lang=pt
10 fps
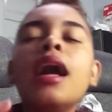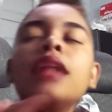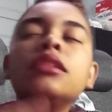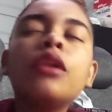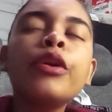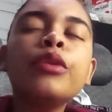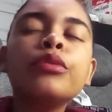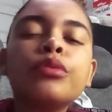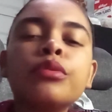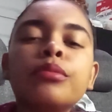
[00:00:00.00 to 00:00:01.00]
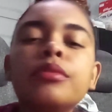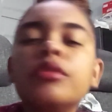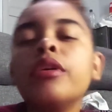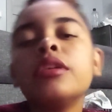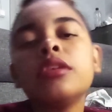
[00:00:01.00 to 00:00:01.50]
Hello
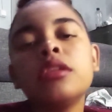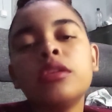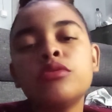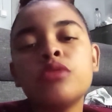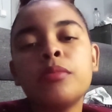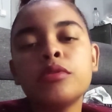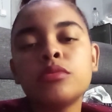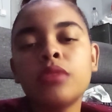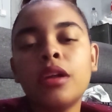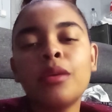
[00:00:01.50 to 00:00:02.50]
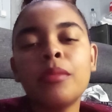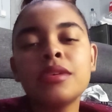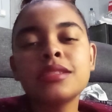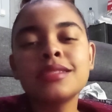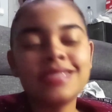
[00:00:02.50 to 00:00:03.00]
YouTube, oi queridos, oi pessoal, como
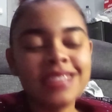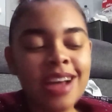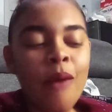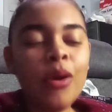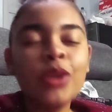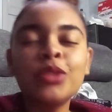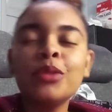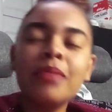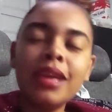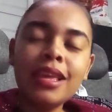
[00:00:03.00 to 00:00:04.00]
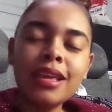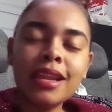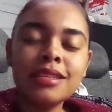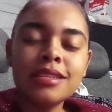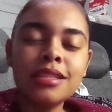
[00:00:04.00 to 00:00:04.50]
é que vocês estão? Eu tô bem,
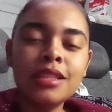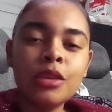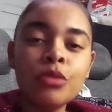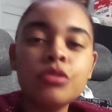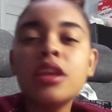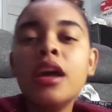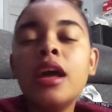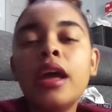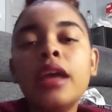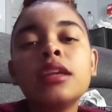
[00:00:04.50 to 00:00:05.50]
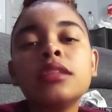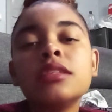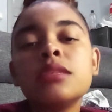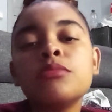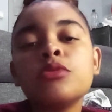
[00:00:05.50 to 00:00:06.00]
graças a Deus.
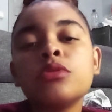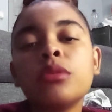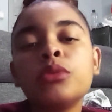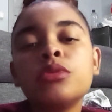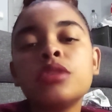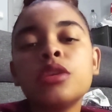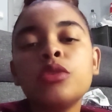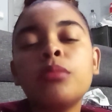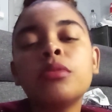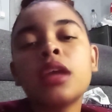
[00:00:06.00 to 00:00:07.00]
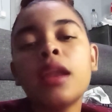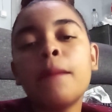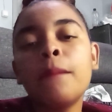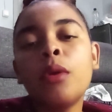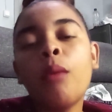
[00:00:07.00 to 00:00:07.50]
Engrandecemos o nome do Senhor porque ele
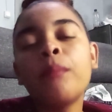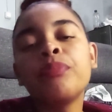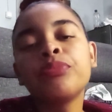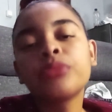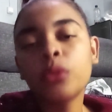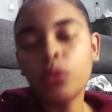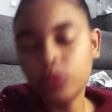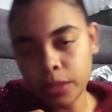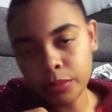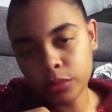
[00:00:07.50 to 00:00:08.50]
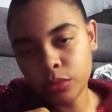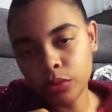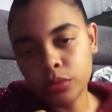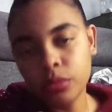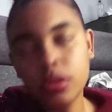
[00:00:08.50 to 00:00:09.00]
é bom o tempo
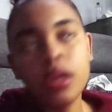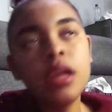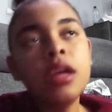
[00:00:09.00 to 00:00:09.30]
todo.